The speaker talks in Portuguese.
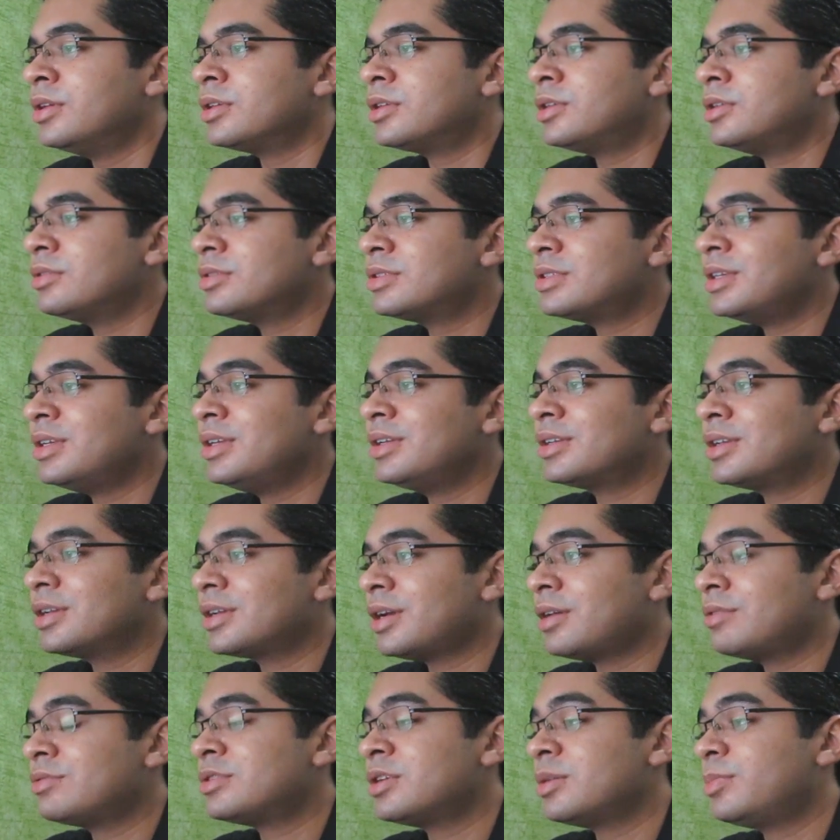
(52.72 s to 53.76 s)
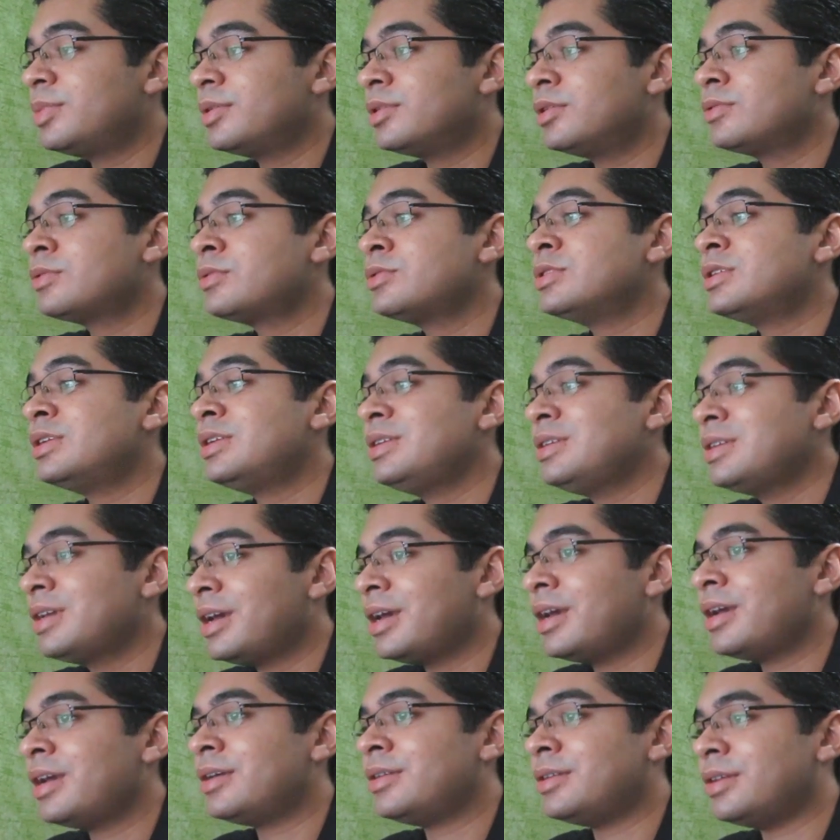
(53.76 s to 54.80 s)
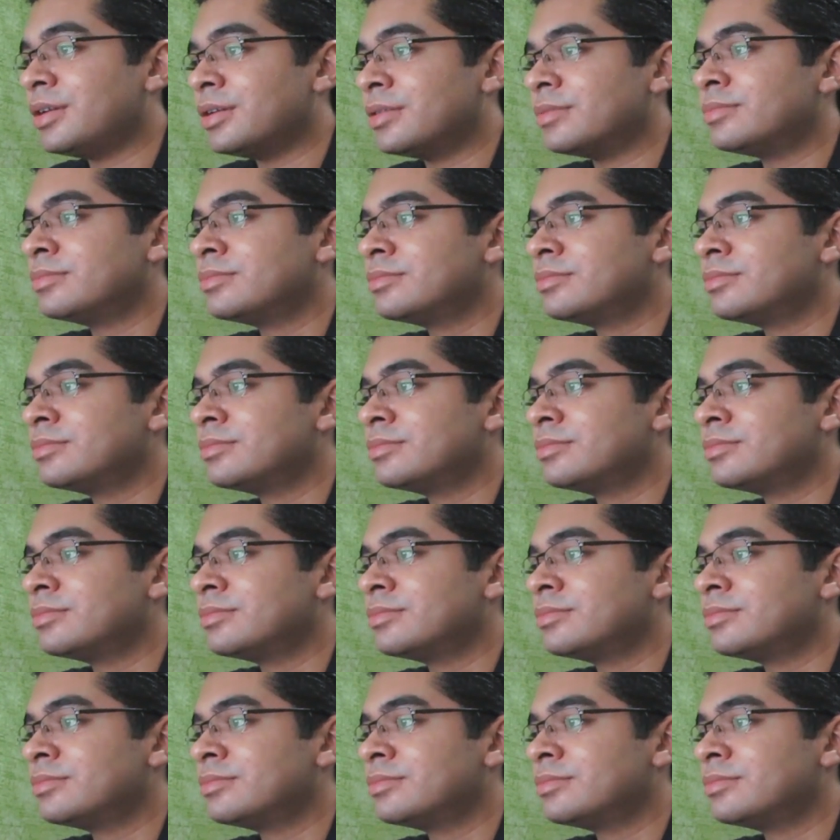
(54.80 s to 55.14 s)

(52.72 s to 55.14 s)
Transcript: que eu sei é que quero ser piloto de linha aérea.